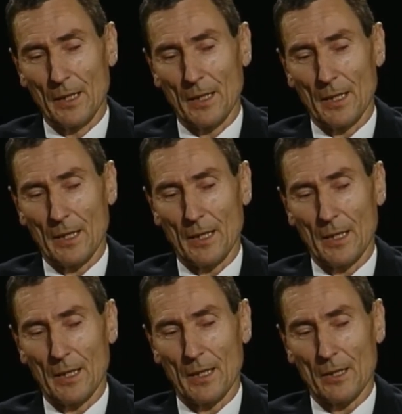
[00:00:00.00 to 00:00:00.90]

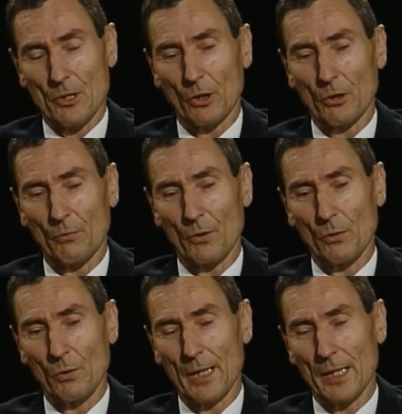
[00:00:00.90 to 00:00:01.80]
e, co to w
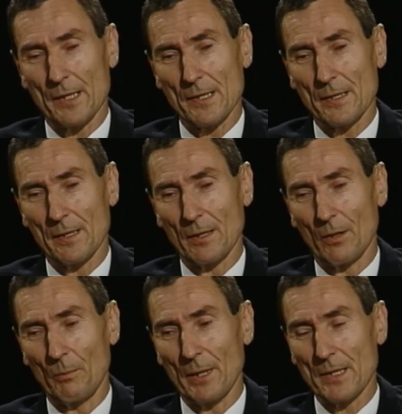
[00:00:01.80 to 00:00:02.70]
ogóle jest e,
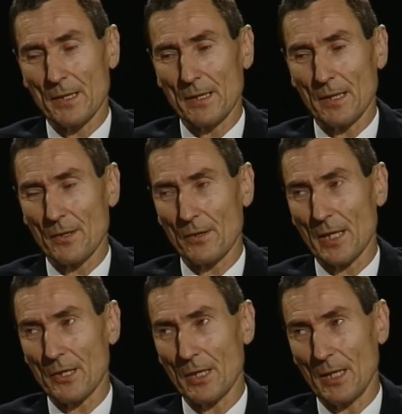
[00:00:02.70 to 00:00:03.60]
obecnie, co
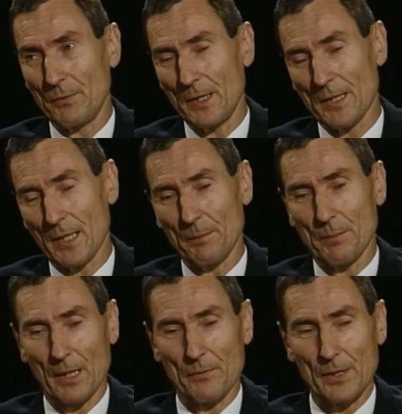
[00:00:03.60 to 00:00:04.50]
znaczy lewica i
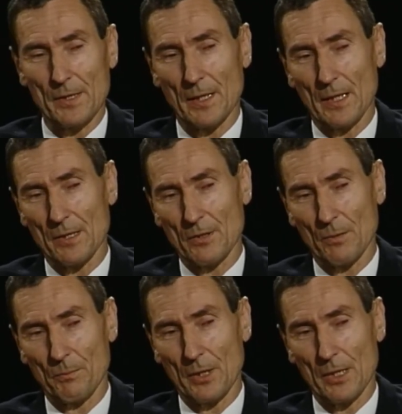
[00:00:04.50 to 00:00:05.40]
prawica, i są
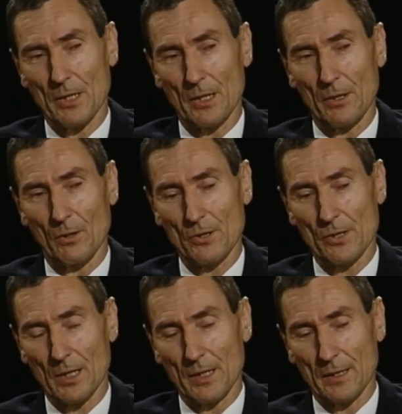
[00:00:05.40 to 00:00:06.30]
pojęcia
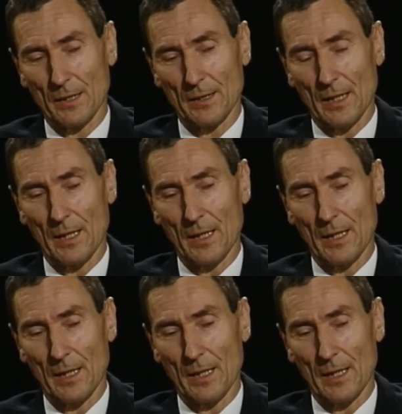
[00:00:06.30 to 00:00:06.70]
nieostre i tak dalej.